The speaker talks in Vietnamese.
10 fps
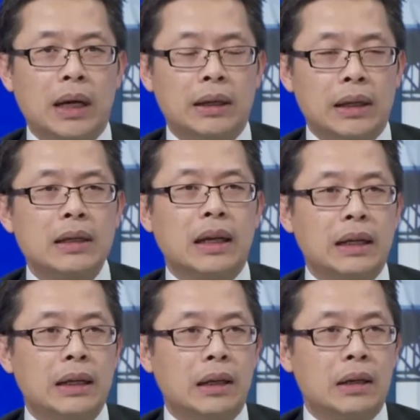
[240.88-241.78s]
mà hiện
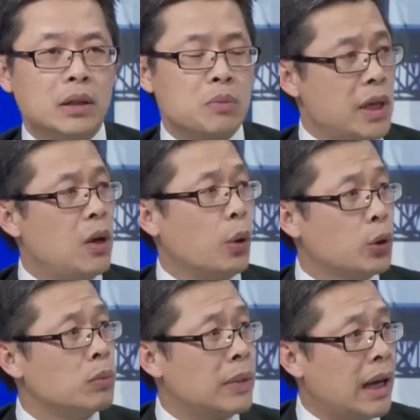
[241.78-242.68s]
nay ở trong xã hội của
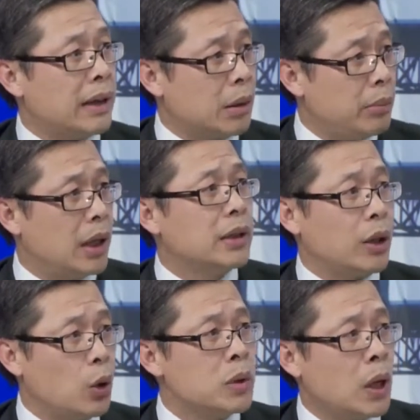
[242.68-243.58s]
chúng ta đặc biệt ở
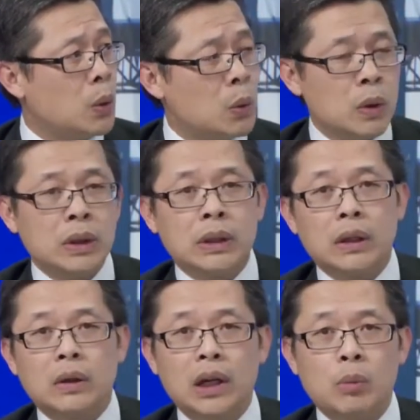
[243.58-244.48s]
tại úc châu
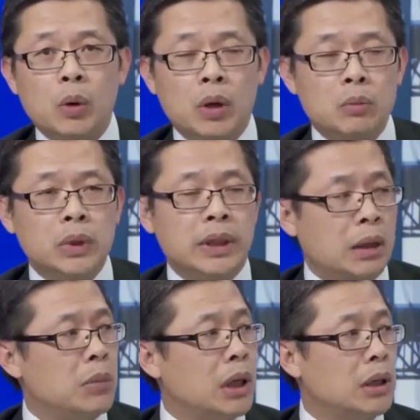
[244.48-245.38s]
nó là một trong những
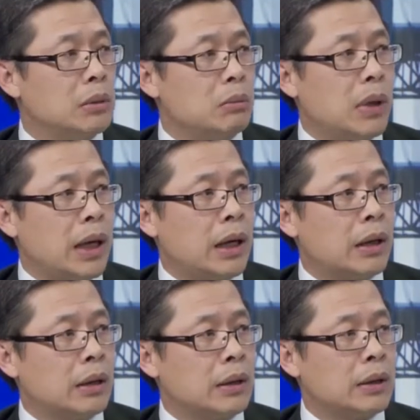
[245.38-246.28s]
căn bệnh
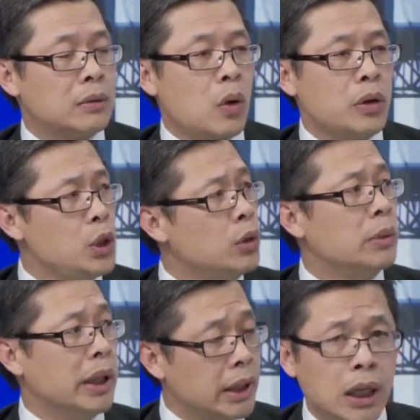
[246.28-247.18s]
mà uh, có nhiều
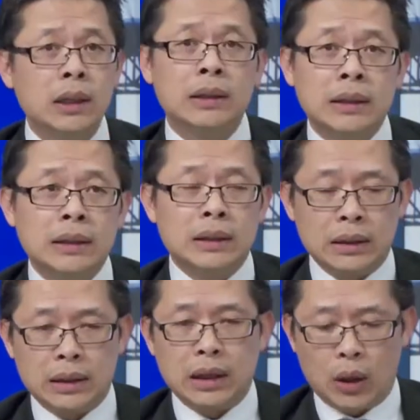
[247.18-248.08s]
người bệnh nhất
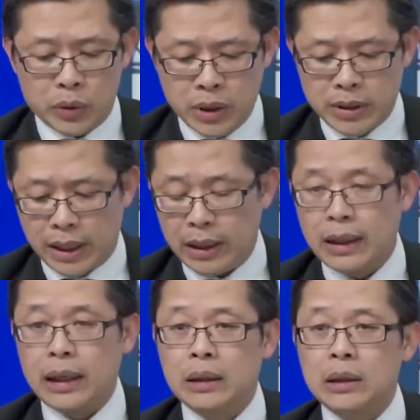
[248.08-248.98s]
uh, hầu như
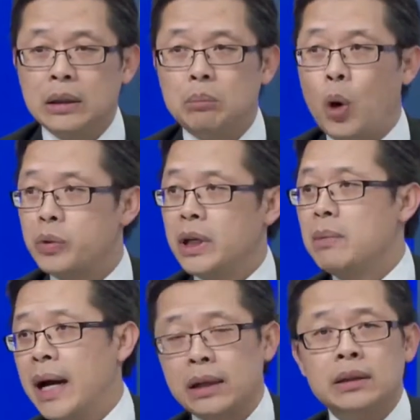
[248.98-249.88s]
rằng là một
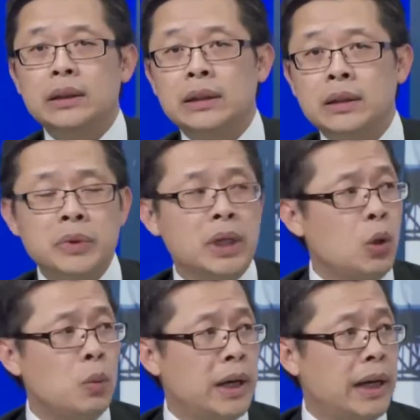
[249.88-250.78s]
trên ba người công
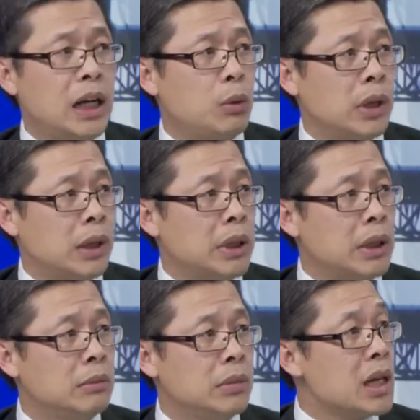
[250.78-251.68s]
dân úc ở đây đều là
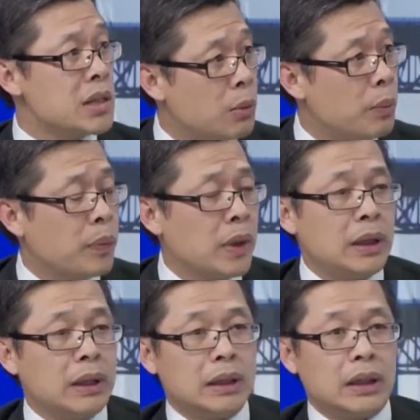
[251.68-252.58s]
bệnh tăng sông
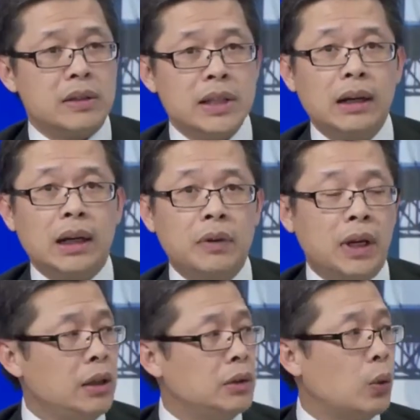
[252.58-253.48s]
ừ. à, nhất là
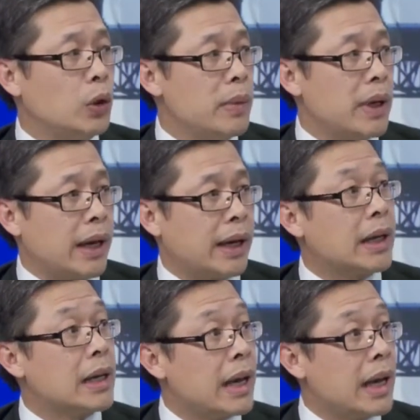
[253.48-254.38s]
với cái lứa tuổi mà càng
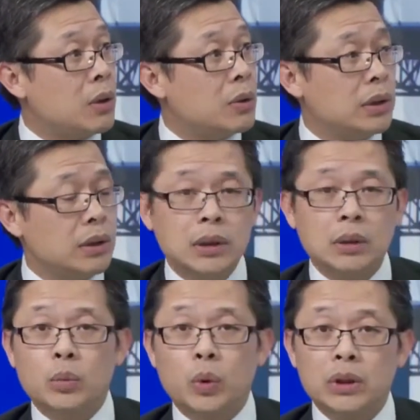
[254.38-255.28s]
ngày càng cao đó
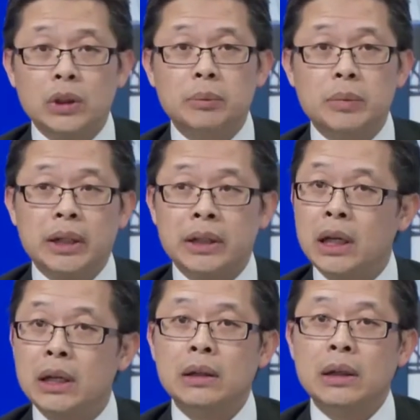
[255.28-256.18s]
một người mà
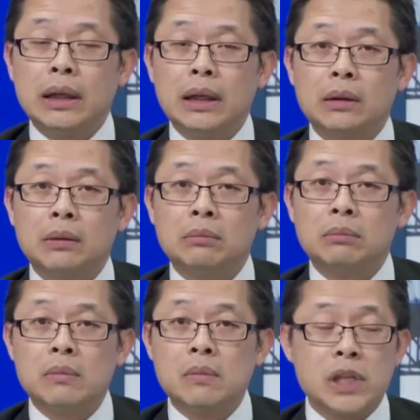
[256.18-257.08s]
trên à,
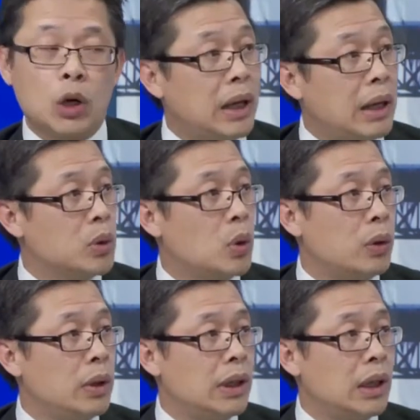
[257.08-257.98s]
65
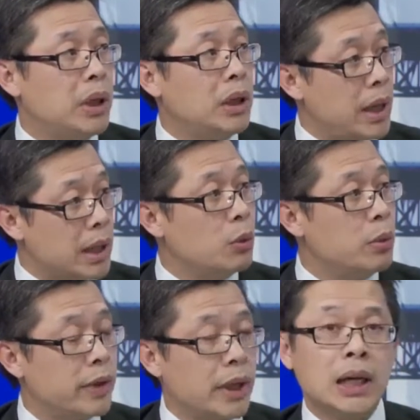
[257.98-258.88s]
tuổi là mình bắt đầu
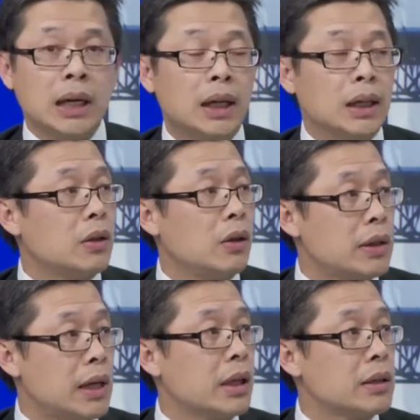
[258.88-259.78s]
mình phải cẩn thận
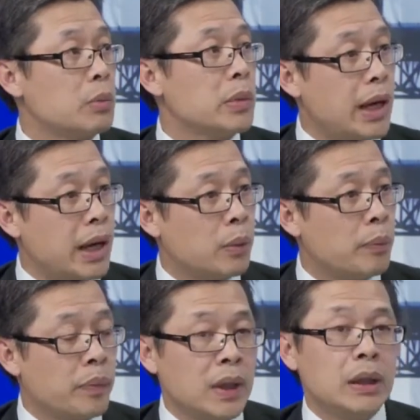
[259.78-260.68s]
coi rằng tăng sông thế nào
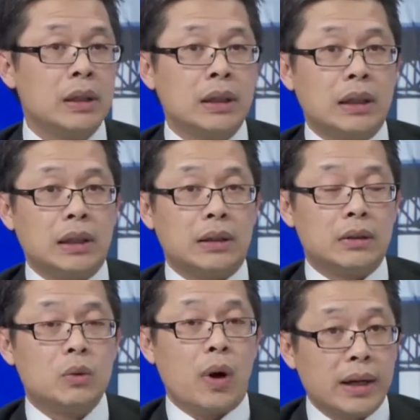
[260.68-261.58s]

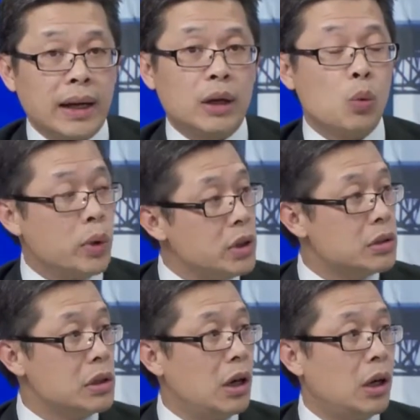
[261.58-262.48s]
à, ngoài ra cũng có những trường